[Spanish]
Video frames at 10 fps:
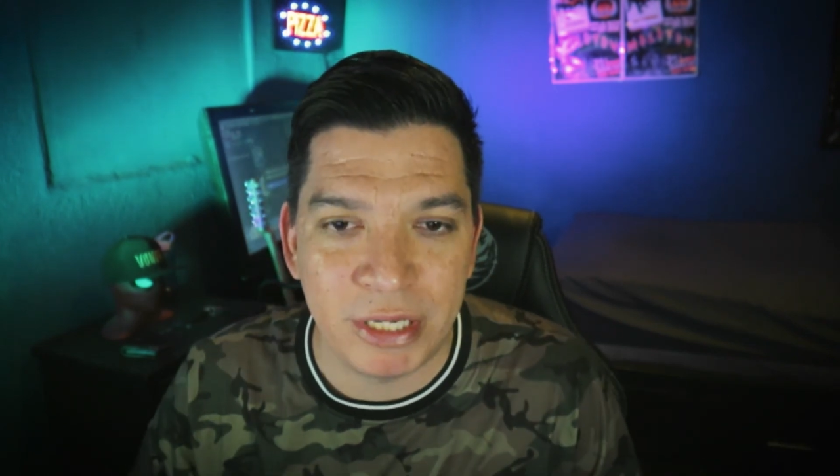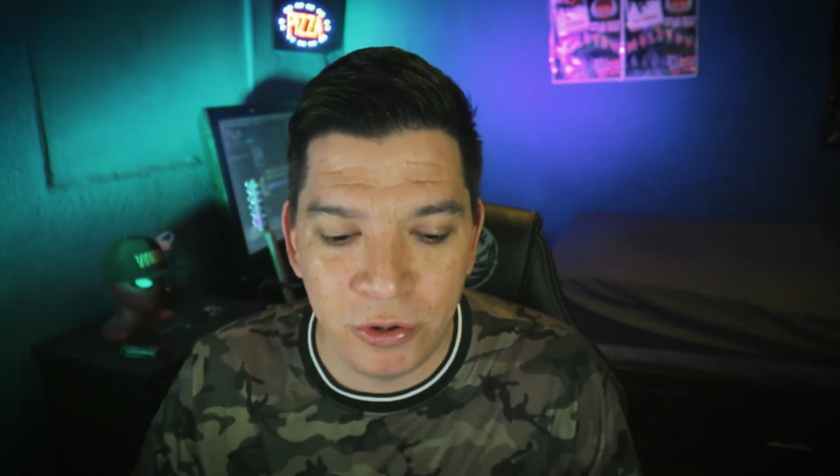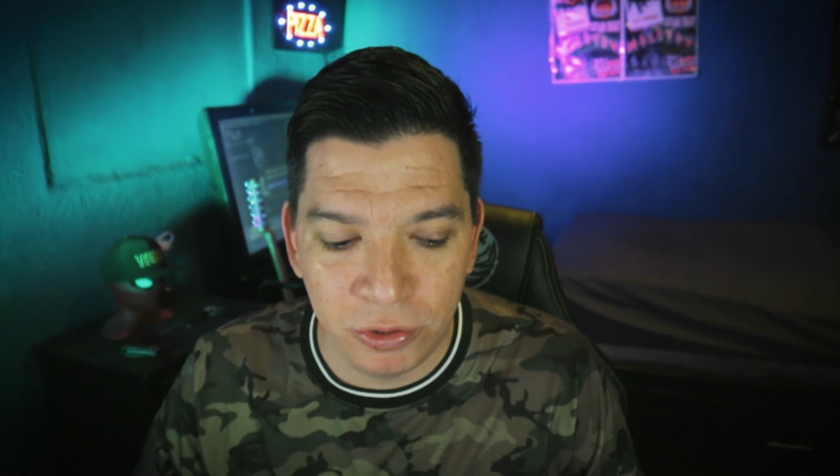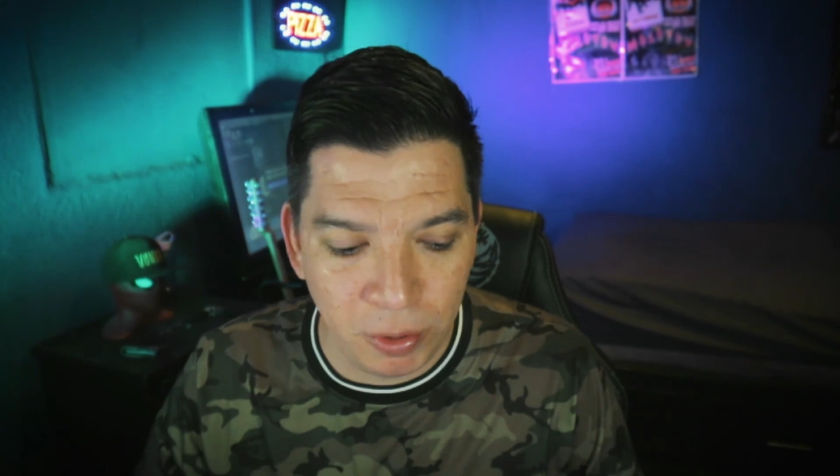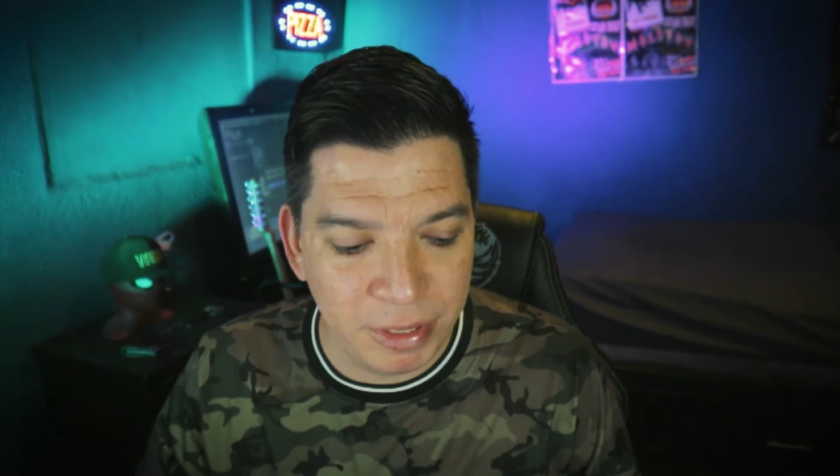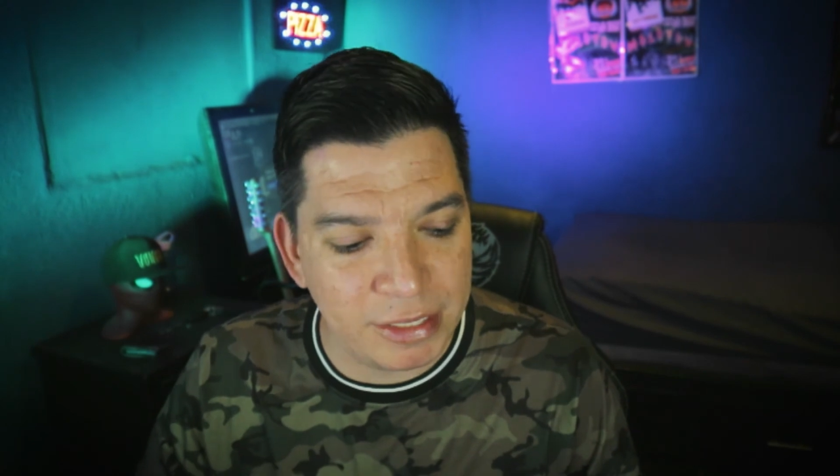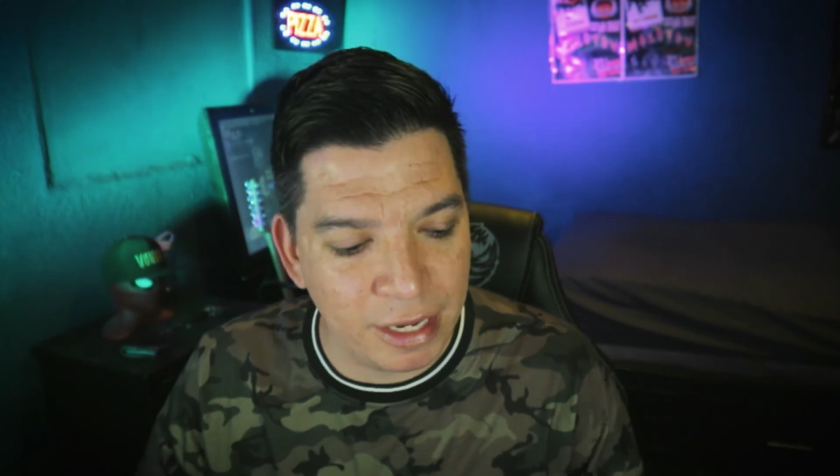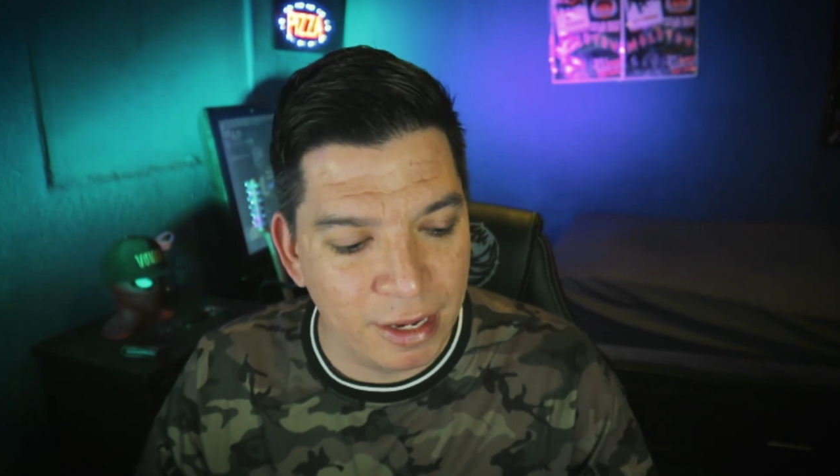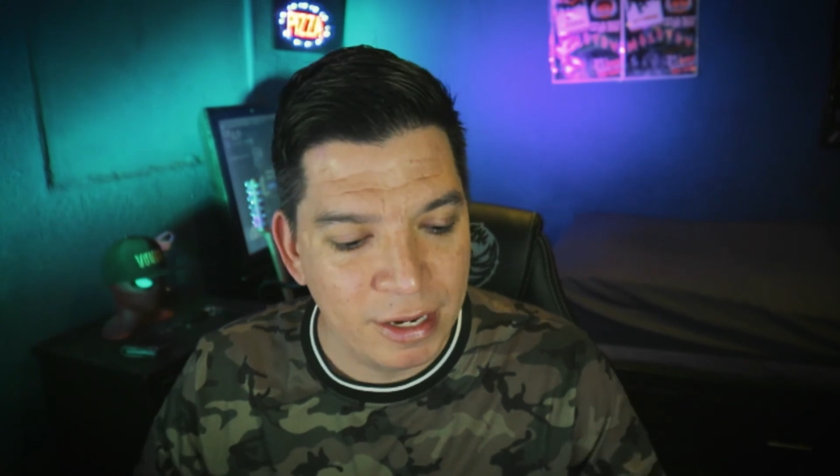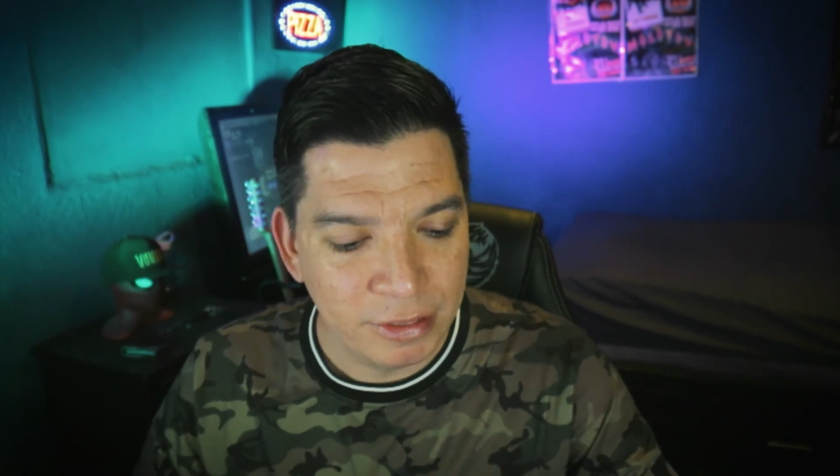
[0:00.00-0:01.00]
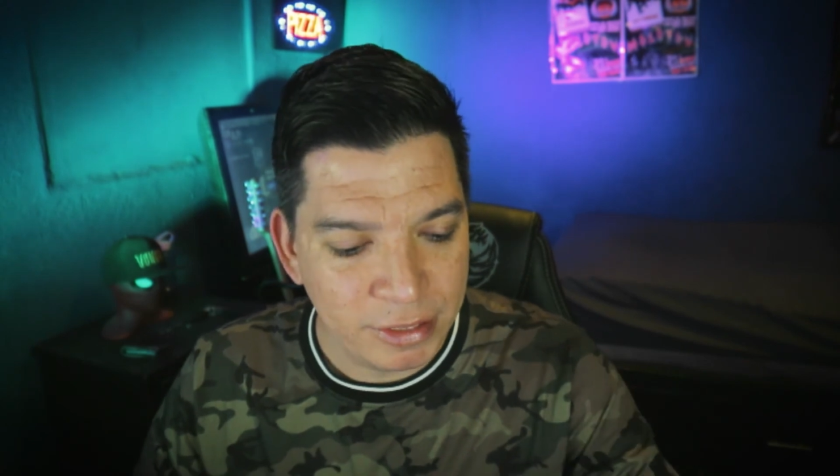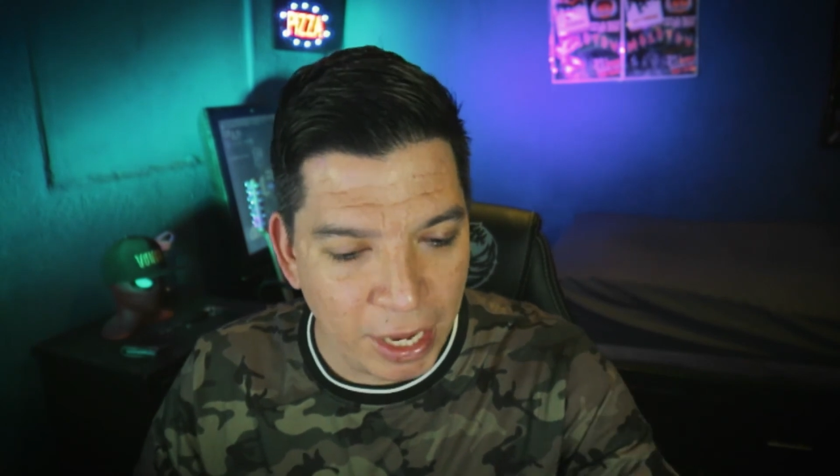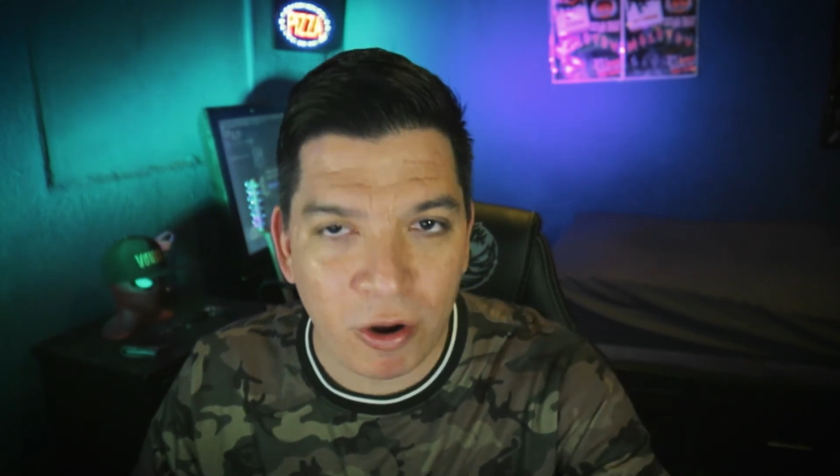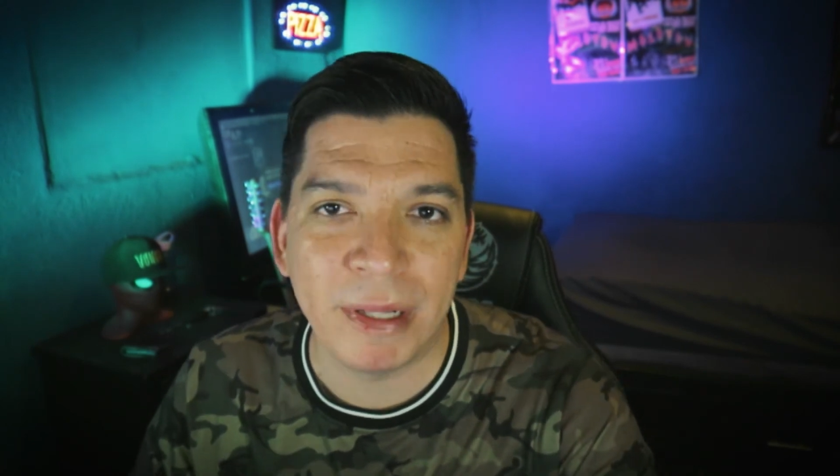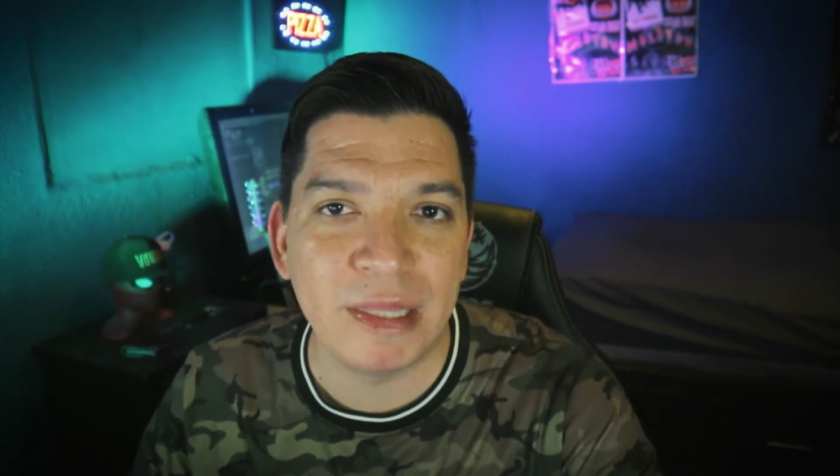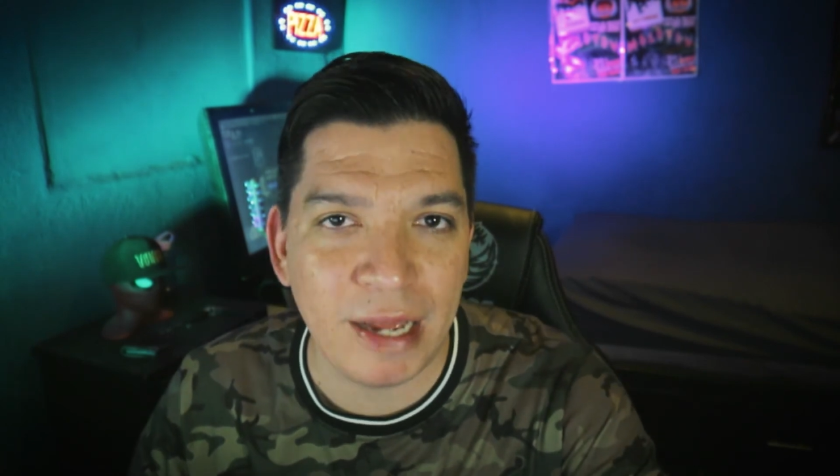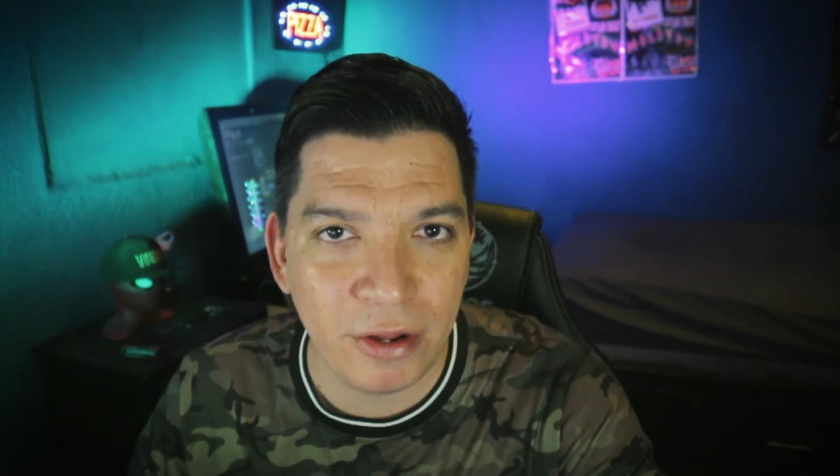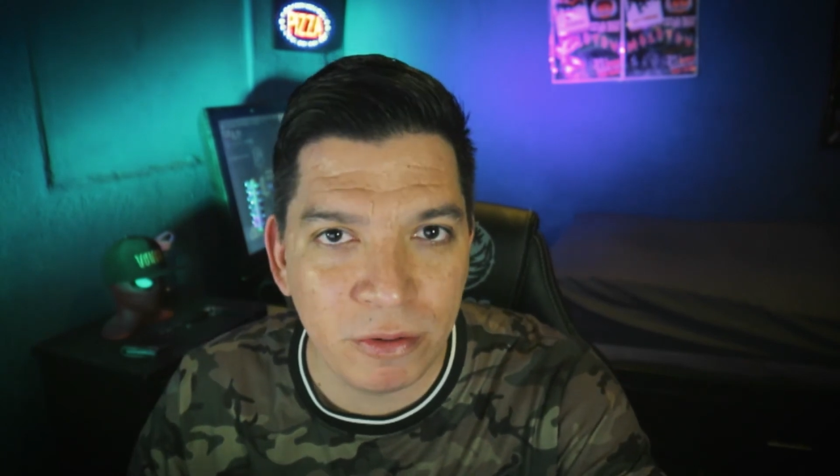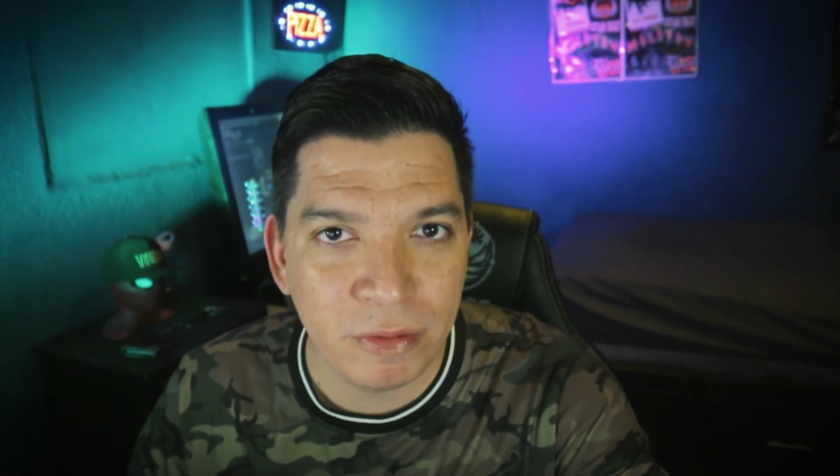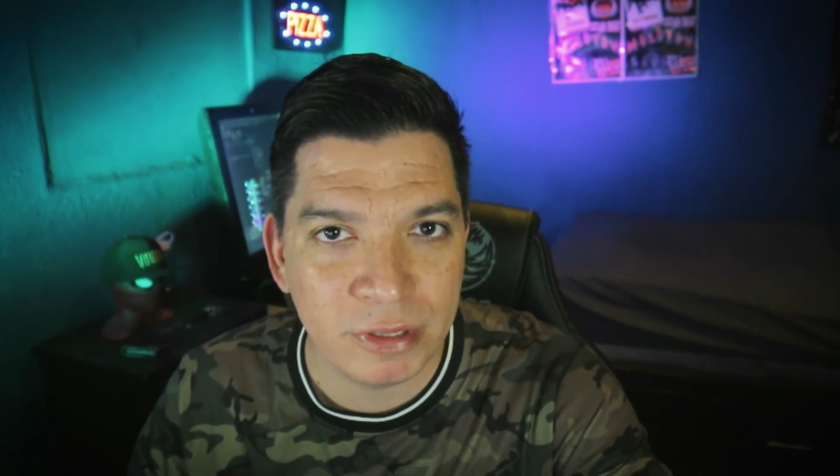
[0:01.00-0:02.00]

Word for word: O sea, YouTube dice, si hay comentario,